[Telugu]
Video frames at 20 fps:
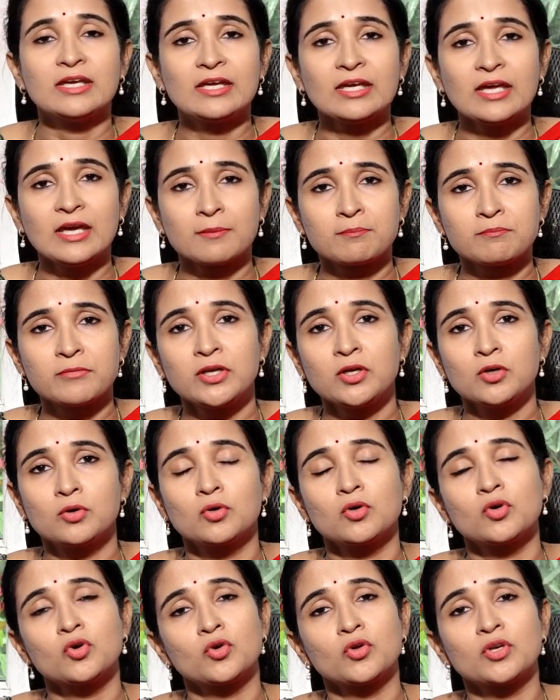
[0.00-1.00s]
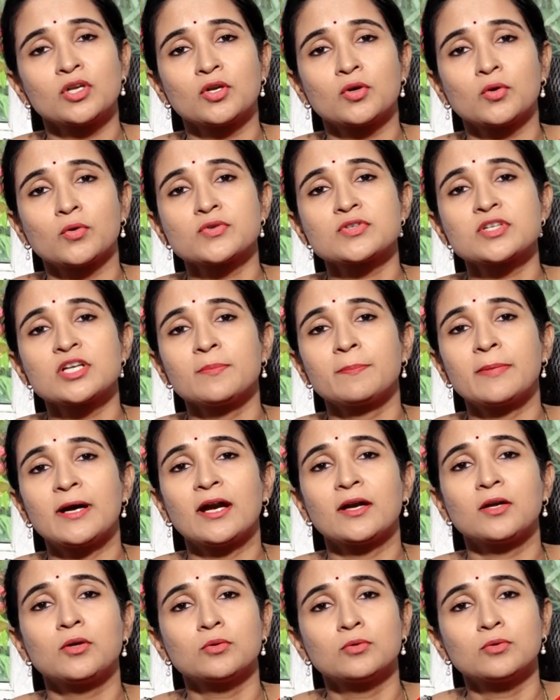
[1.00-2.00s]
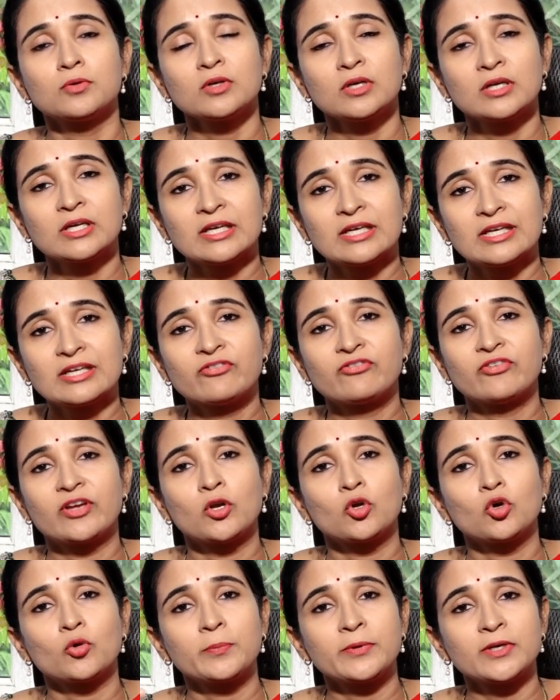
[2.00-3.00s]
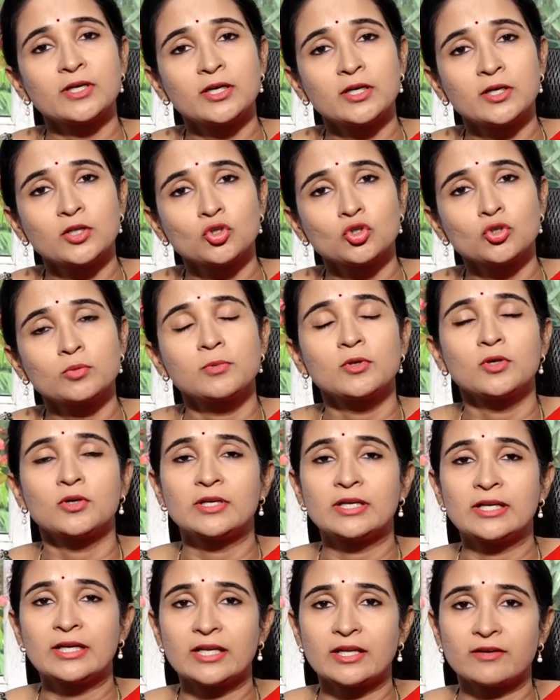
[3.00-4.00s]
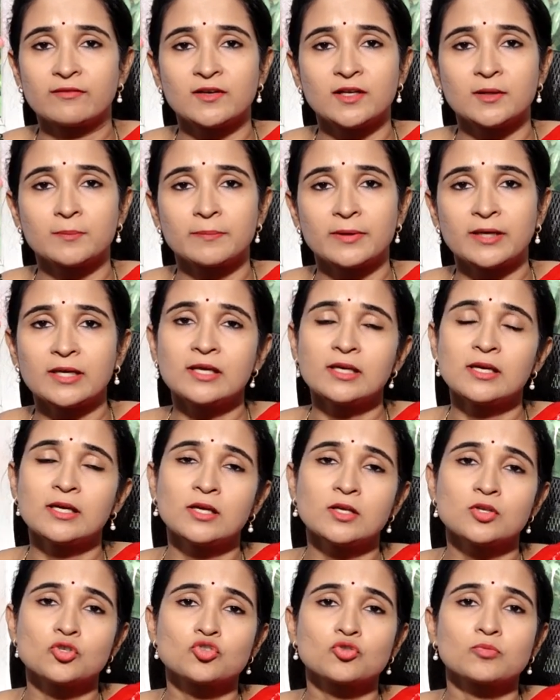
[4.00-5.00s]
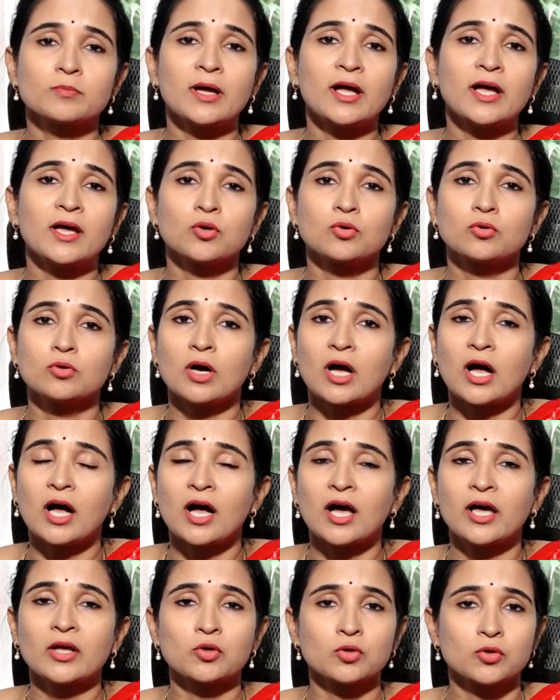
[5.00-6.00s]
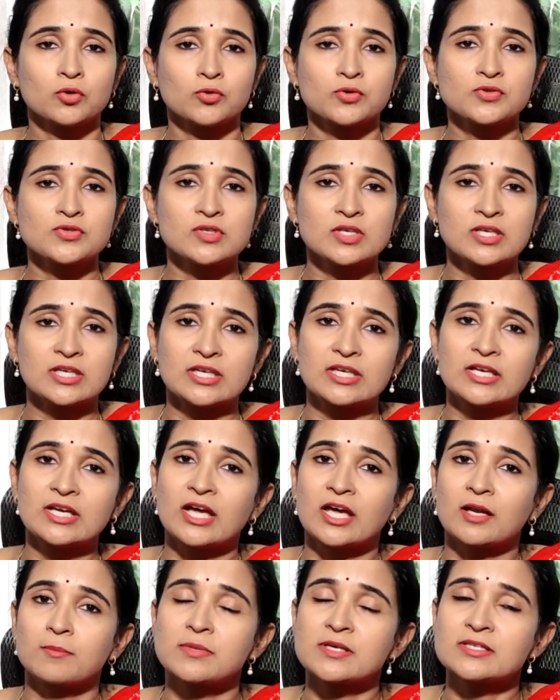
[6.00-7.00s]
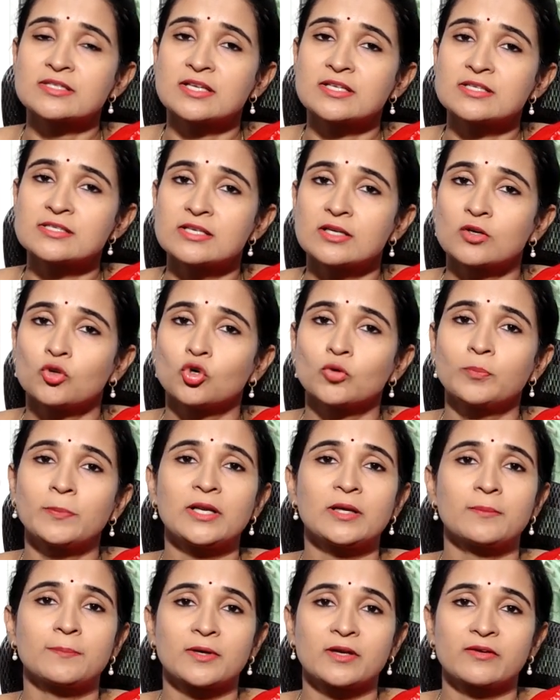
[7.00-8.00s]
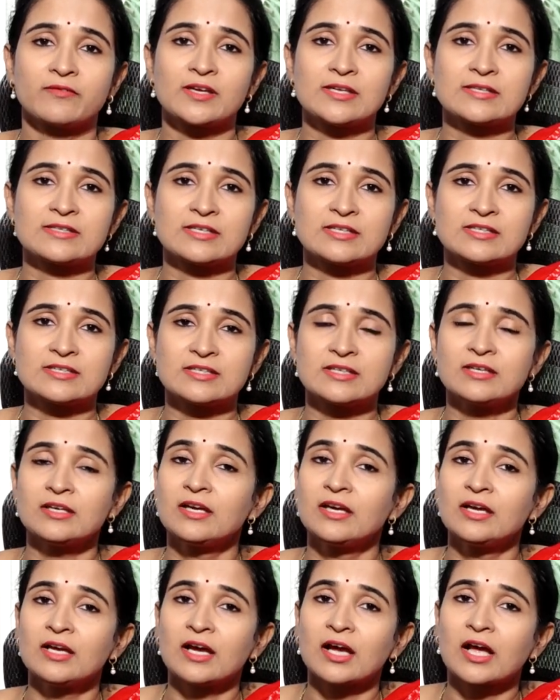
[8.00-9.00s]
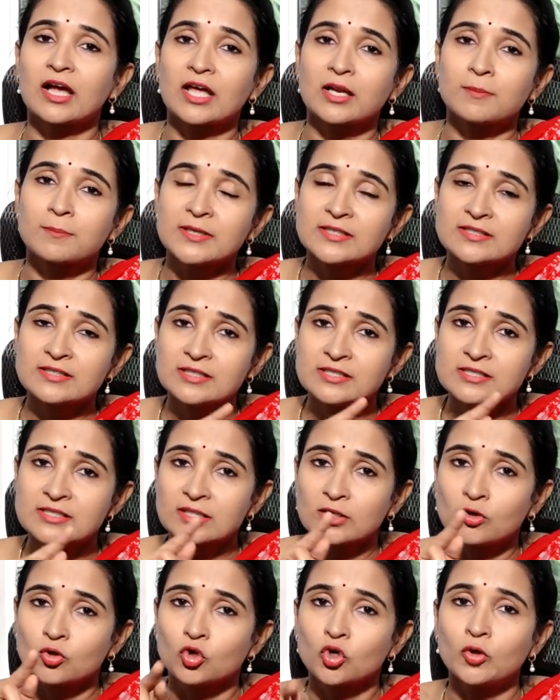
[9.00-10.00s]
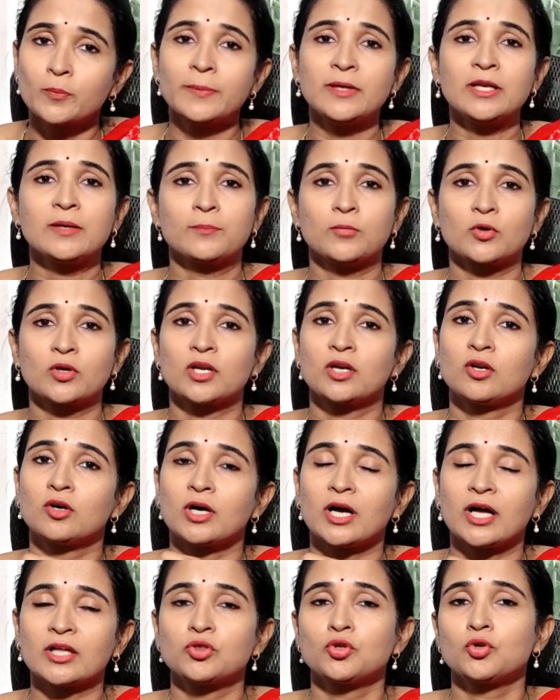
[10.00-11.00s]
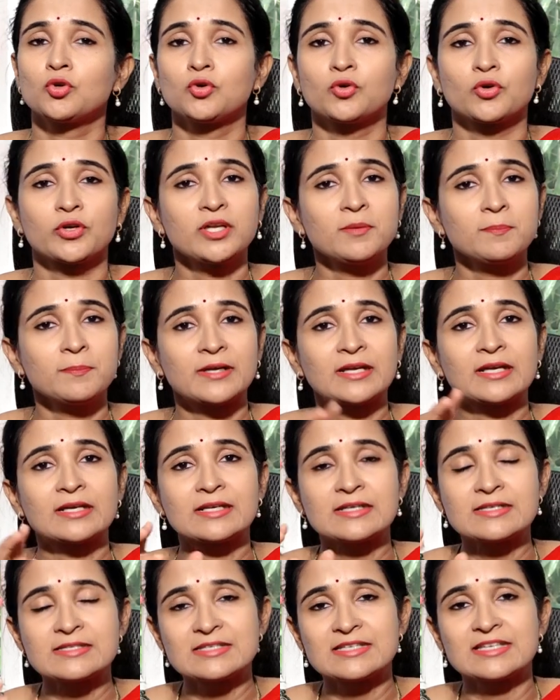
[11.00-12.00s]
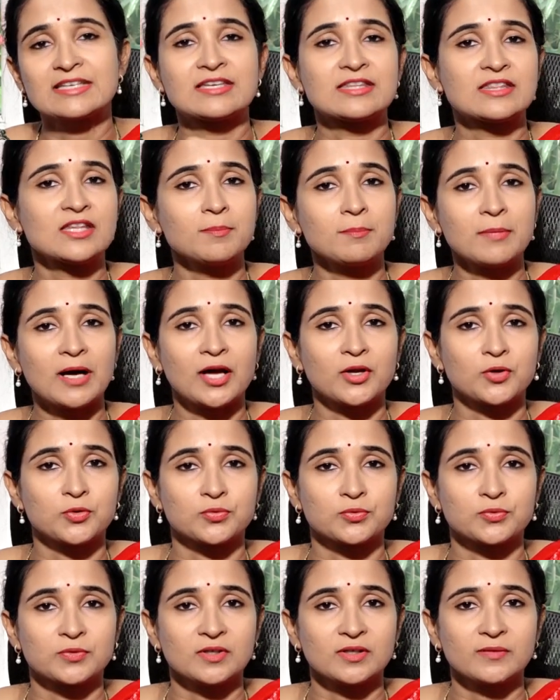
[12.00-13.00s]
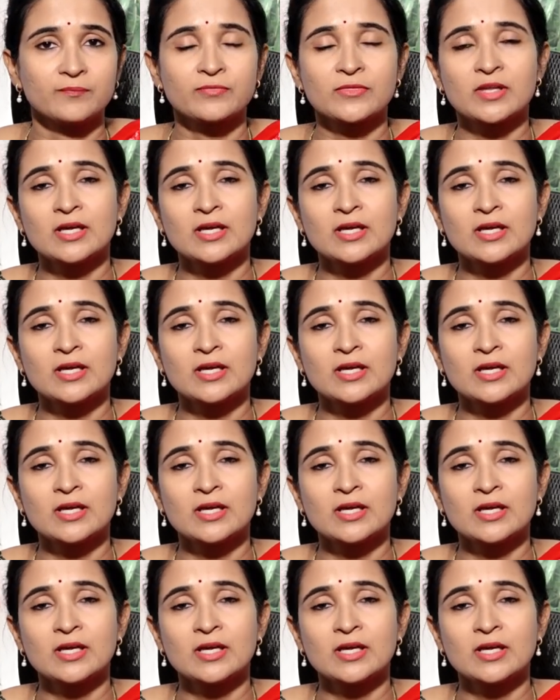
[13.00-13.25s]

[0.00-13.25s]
ఈ ఎంబ్రియో కొన్ని రోజుల పాటు ఈ ఫెలోపియన్ ట్యూబ్లోనే డెవలప్ అయి సుమారు ఆరో రోజుకి గర్భసంచి లోపల ప్రవేశించి గర్భసంచి లోపలి పొరలో అతుక్కొని ప్రెగ్నెన్సీ కింద మారుతుంది